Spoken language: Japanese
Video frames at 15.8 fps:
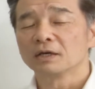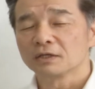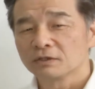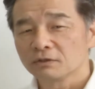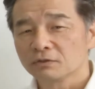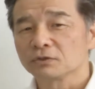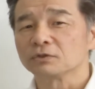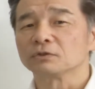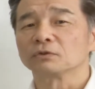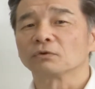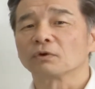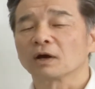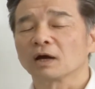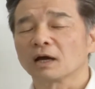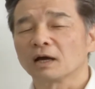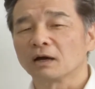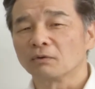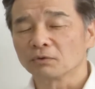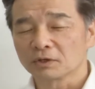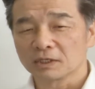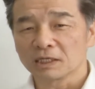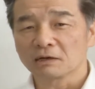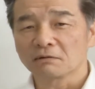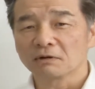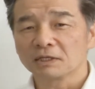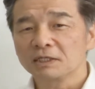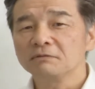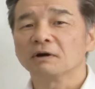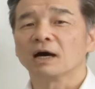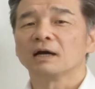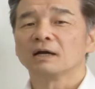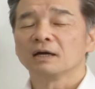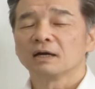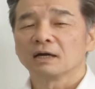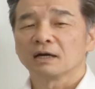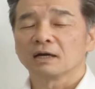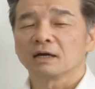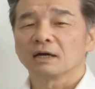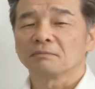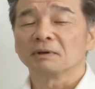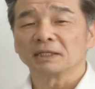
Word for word: 九州とか沖縄にはあ、